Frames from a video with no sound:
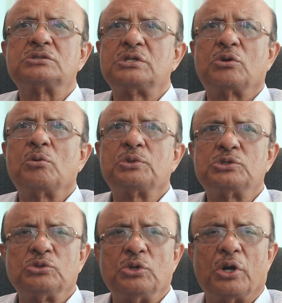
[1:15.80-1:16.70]
সেরকম
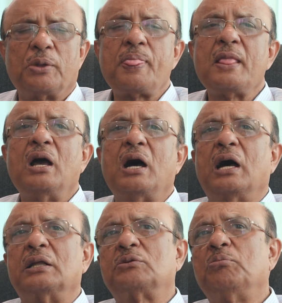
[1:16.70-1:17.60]
কিছু নয়
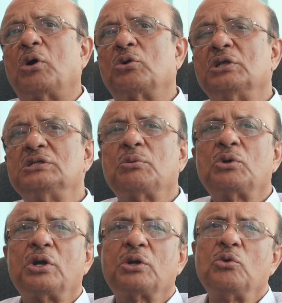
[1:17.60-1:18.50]
আর বড়দের
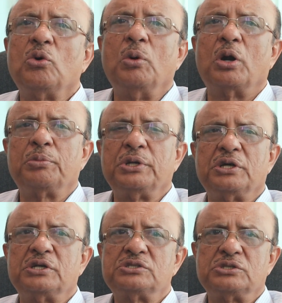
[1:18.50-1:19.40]
যেমন অনেক
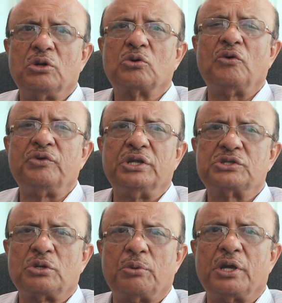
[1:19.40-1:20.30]
কোমরবিডিটিস ছিল
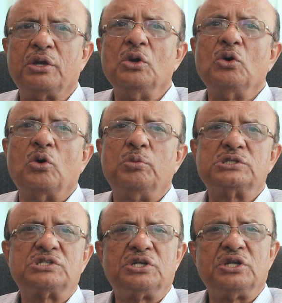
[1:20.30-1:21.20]
কোভিডের সময়
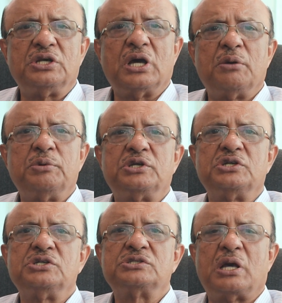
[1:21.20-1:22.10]
ওবেসিটি
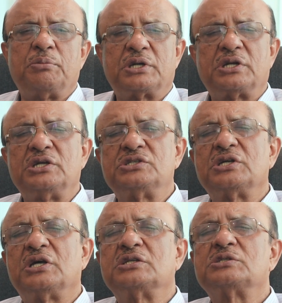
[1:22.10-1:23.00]
ডায়াবেটিস
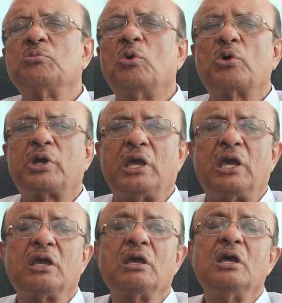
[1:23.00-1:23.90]
হাইপারটেনশন
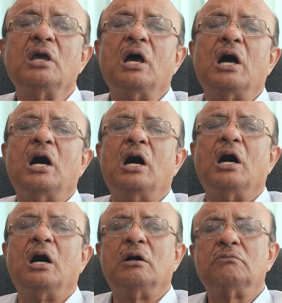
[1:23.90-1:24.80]
স্মোকিং
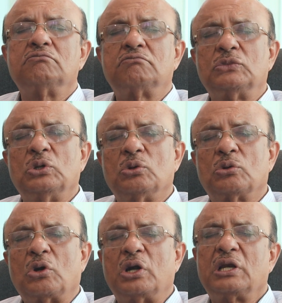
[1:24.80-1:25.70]
তো
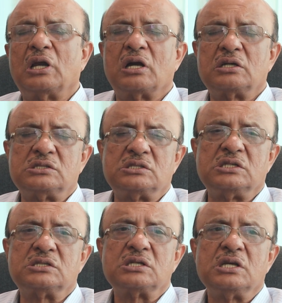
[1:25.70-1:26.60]
ক্রনিক লাং
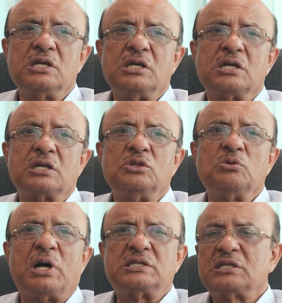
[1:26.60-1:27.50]
ডিজিজ
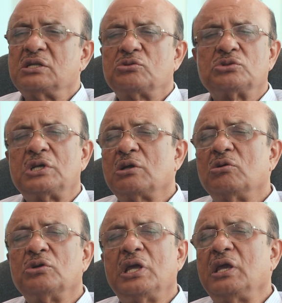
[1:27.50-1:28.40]
কিন্তু বাচ্চাদের তো
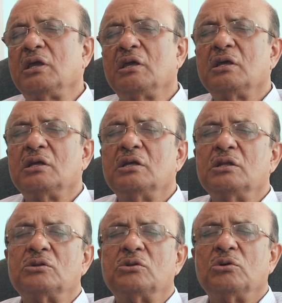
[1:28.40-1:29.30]
সেগুলো নেই
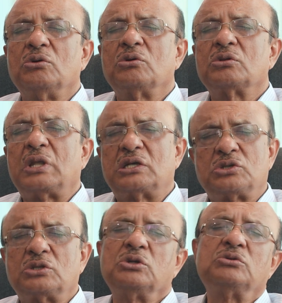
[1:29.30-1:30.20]
তো তা
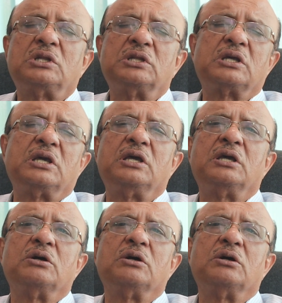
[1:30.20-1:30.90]
সত্ত্বেও তাদেরকে